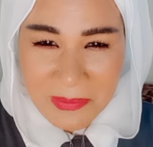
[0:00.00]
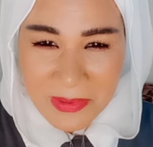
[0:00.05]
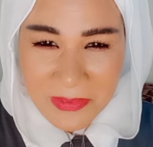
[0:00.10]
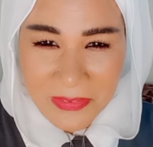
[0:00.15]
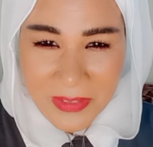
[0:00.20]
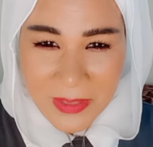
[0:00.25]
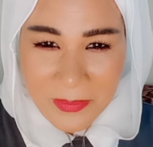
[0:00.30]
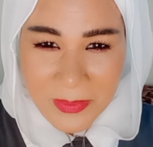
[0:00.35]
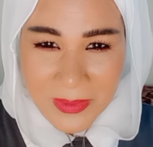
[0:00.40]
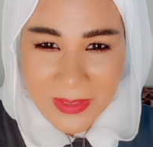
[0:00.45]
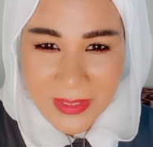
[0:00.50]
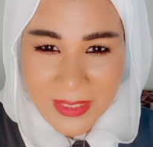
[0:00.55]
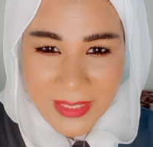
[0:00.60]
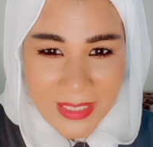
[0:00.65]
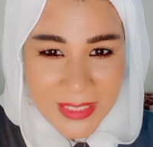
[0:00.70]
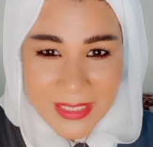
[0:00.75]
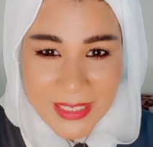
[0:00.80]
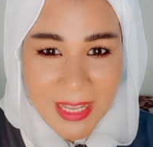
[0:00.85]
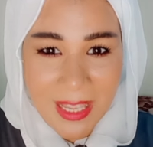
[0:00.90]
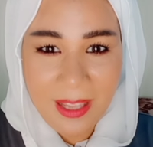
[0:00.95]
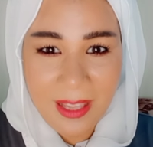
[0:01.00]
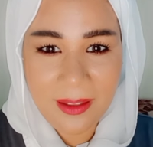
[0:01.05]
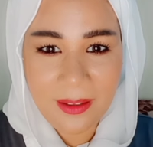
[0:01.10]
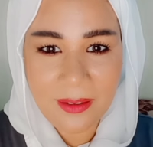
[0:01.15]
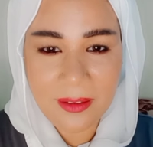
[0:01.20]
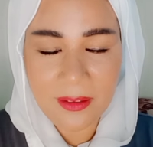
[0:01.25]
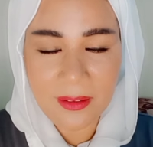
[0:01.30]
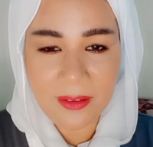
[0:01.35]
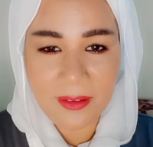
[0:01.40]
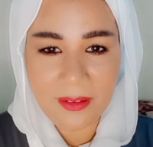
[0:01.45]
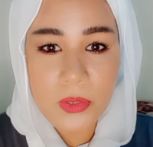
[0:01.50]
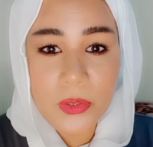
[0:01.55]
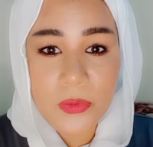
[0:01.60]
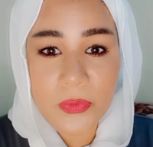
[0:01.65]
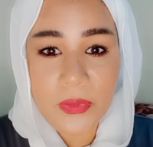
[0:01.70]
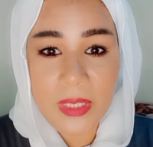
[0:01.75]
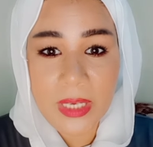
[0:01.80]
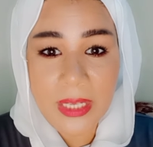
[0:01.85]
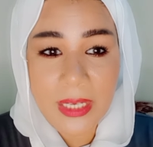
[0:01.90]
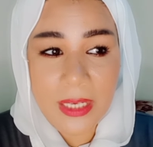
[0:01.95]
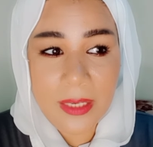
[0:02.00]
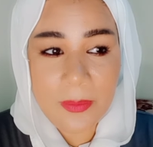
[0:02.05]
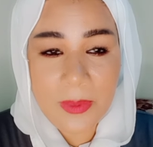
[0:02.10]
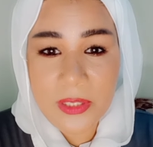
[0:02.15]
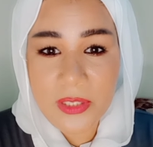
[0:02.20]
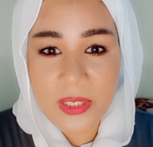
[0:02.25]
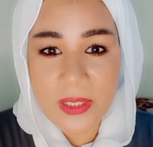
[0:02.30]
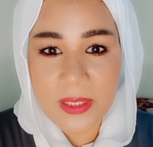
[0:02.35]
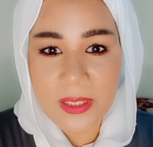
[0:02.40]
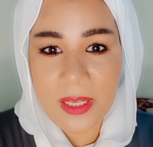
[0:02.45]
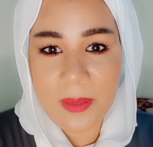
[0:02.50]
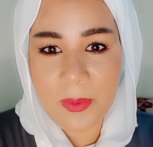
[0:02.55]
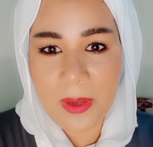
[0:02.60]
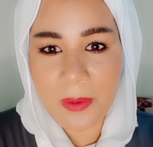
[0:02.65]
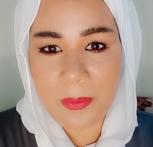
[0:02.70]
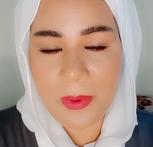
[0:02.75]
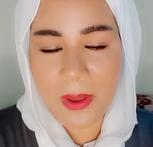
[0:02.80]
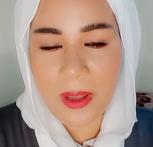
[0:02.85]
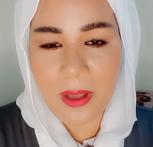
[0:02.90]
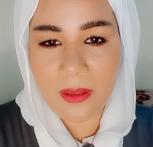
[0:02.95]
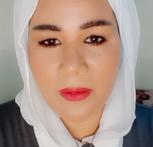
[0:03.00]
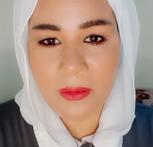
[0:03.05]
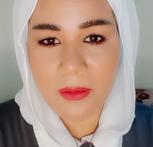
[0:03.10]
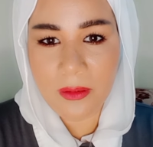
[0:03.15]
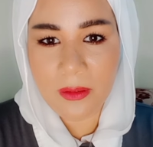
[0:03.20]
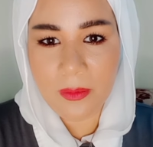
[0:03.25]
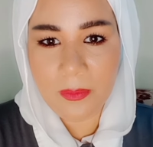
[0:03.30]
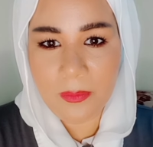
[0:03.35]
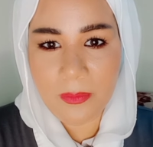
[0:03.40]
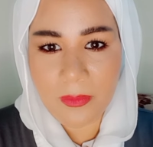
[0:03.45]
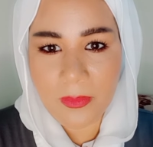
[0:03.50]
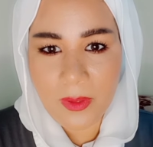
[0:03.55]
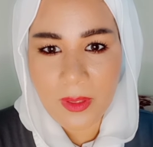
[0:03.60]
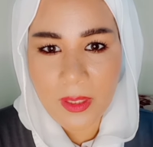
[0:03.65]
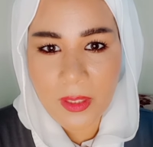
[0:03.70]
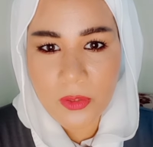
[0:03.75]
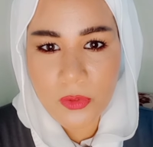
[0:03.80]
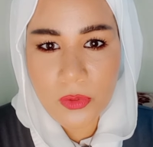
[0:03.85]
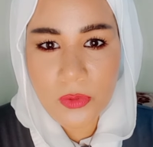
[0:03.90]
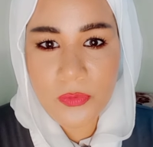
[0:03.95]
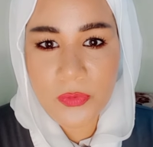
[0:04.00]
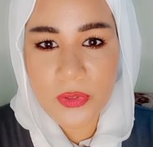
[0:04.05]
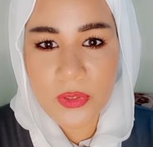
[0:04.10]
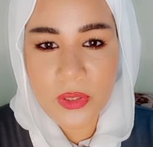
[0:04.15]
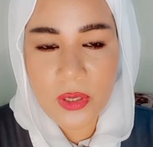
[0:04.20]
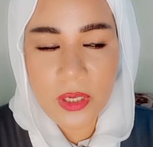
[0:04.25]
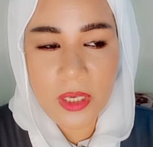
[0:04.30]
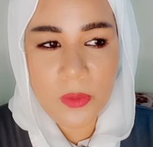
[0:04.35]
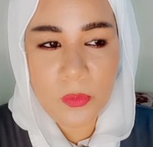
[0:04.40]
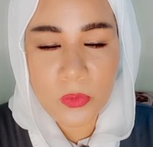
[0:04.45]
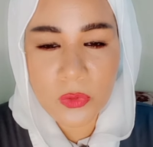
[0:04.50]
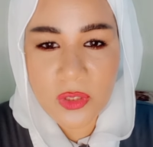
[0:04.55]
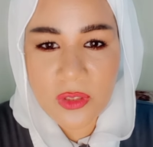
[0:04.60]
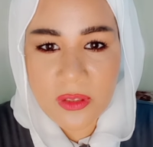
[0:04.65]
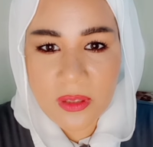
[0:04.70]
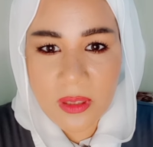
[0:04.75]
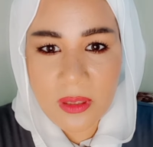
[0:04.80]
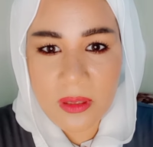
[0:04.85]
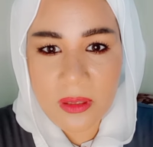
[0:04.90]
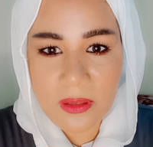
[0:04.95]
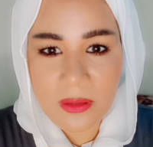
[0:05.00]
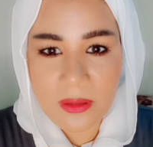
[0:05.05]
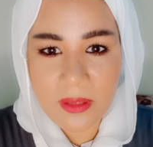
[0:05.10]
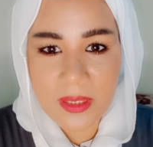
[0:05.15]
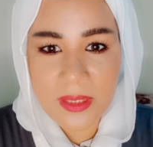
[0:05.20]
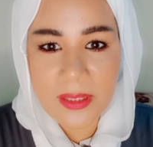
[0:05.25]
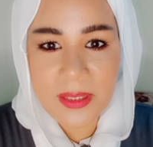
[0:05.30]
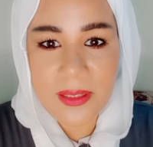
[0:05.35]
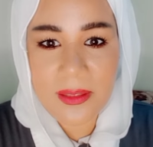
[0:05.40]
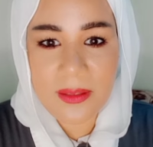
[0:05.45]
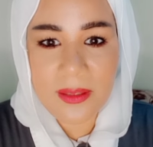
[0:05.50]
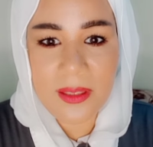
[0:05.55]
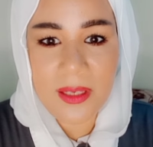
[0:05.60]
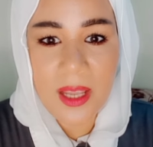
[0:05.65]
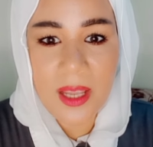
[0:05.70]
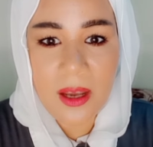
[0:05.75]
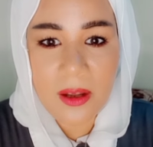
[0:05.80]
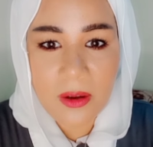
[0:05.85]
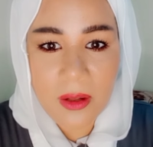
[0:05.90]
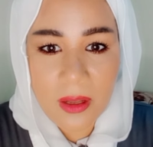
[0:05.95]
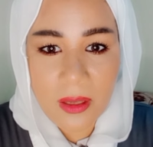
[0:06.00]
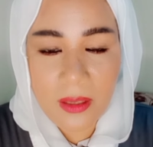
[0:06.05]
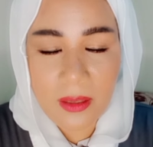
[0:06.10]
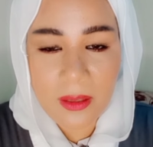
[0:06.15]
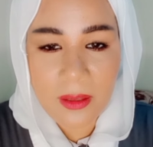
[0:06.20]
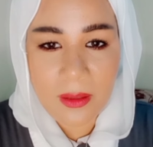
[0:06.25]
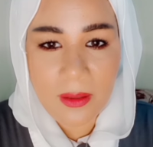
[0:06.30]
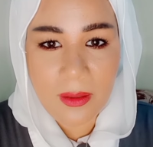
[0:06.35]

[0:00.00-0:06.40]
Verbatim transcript: عامله فيها بنت ناس لا شوف العيله ماشيه ازاي مع بعض شوف الراجل متسلط الست ليها راي